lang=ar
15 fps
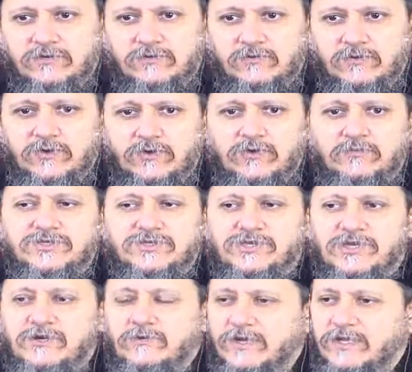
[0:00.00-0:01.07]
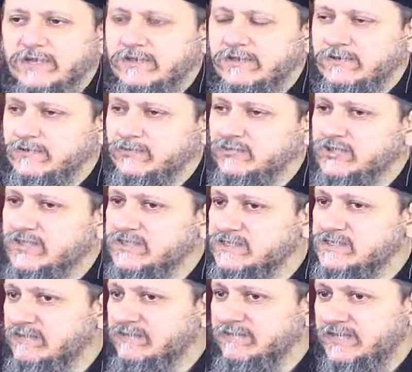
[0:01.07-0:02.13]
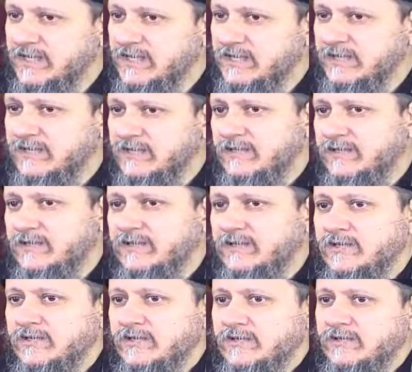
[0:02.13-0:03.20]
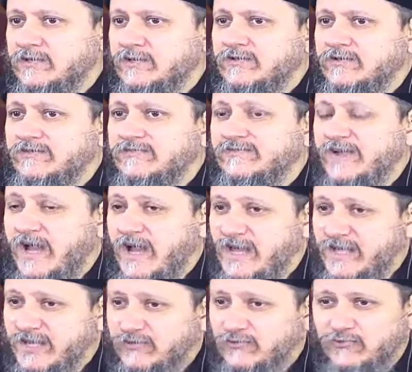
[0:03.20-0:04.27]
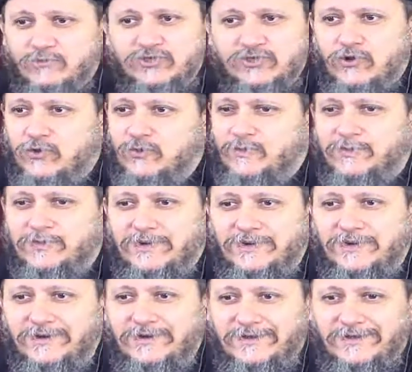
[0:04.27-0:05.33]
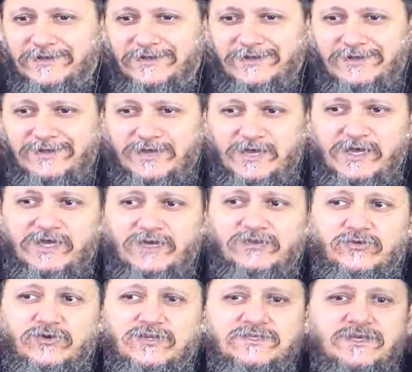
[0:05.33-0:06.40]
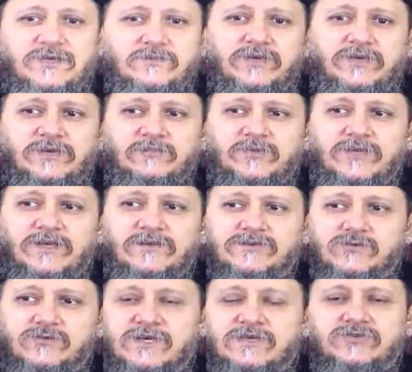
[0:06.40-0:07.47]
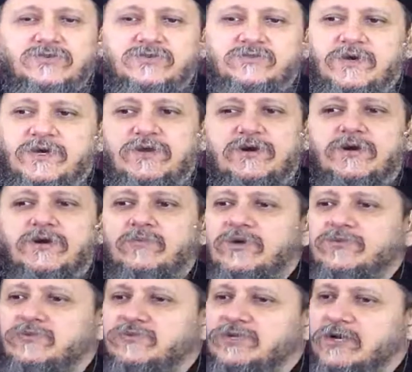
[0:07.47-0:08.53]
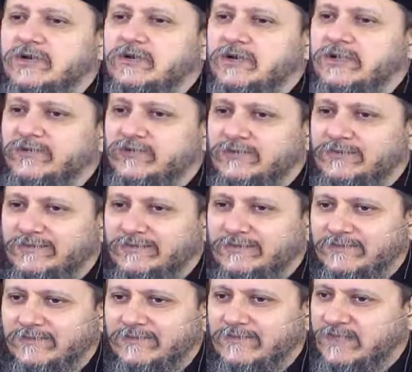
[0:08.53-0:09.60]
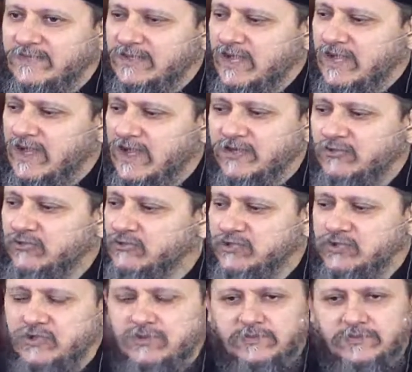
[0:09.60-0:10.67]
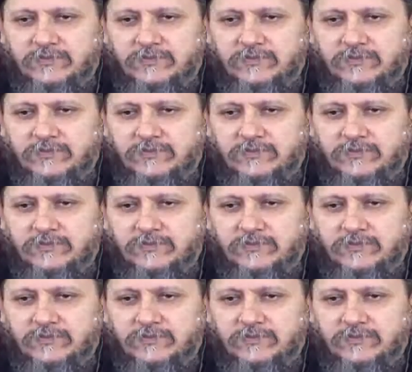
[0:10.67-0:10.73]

الحب الشهواني وده الصنف ده في حقيقته مش حب حقيقته الإنسان بيحب نفسه وعايز يشبع رغباته وشهواته حقيقته مش حب